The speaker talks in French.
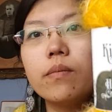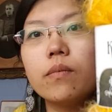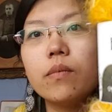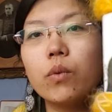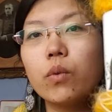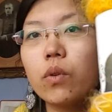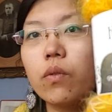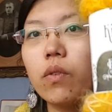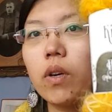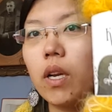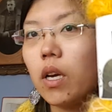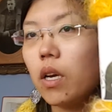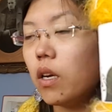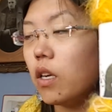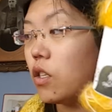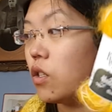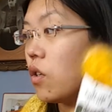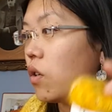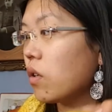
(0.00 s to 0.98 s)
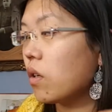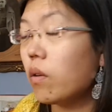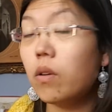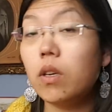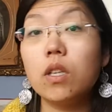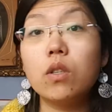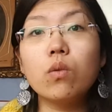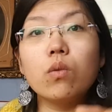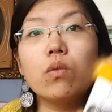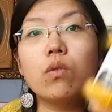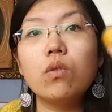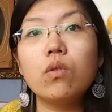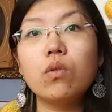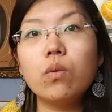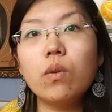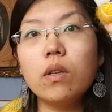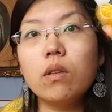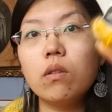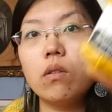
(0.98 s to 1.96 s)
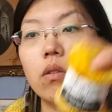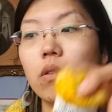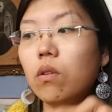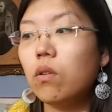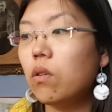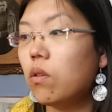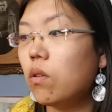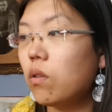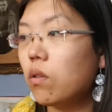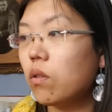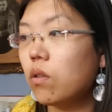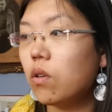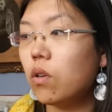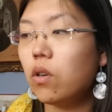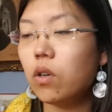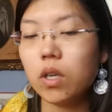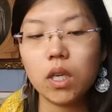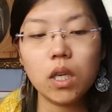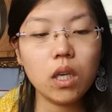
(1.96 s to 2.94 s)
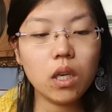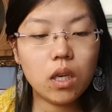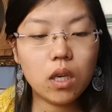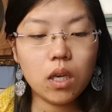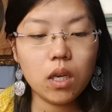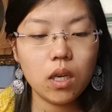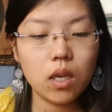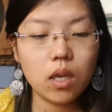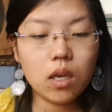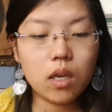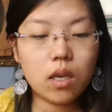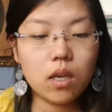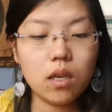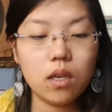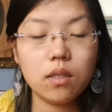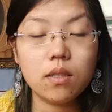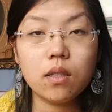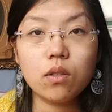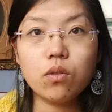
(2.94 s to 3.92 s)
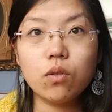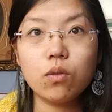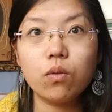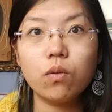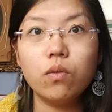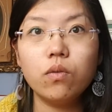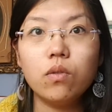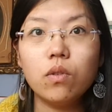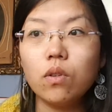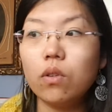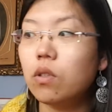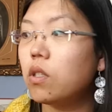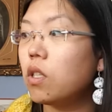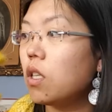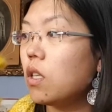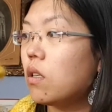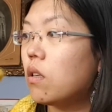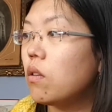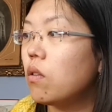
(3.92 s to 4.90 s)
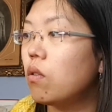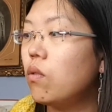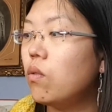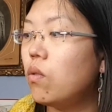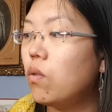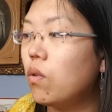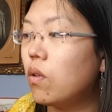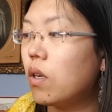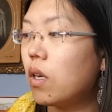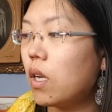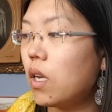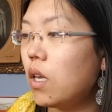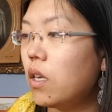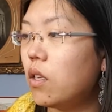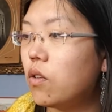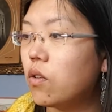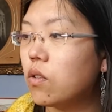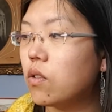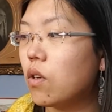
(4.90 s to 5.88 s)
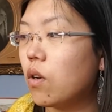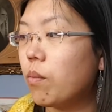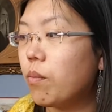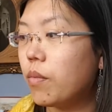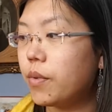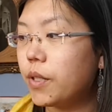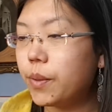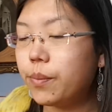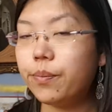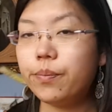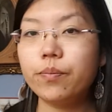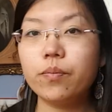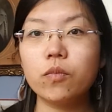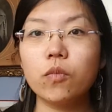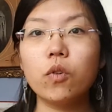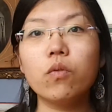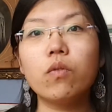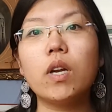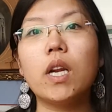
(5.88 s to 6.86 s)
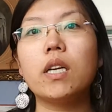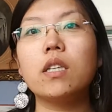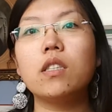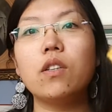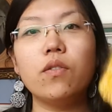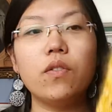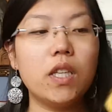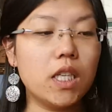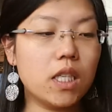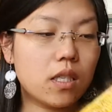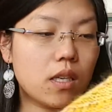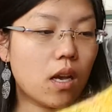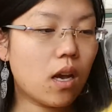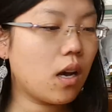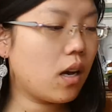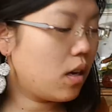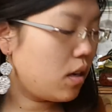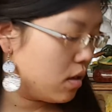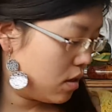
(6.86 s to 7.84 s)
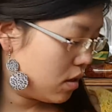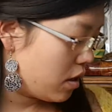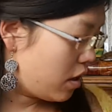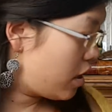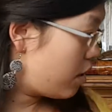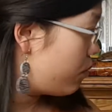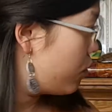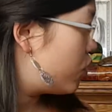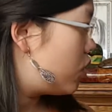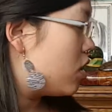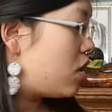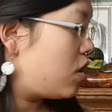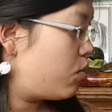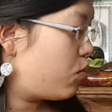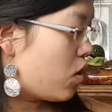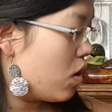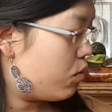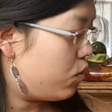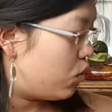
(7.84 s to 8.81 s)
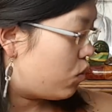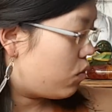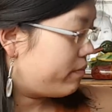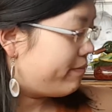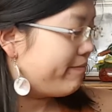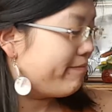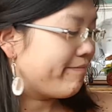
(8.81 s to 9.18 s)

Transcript: Donc voilà, et jog Ils ont de chouettes coloris et ça se trouve sur le site du Kaleidoscope Donc voilà, j'ai fini ça et mon dessinement à mouton.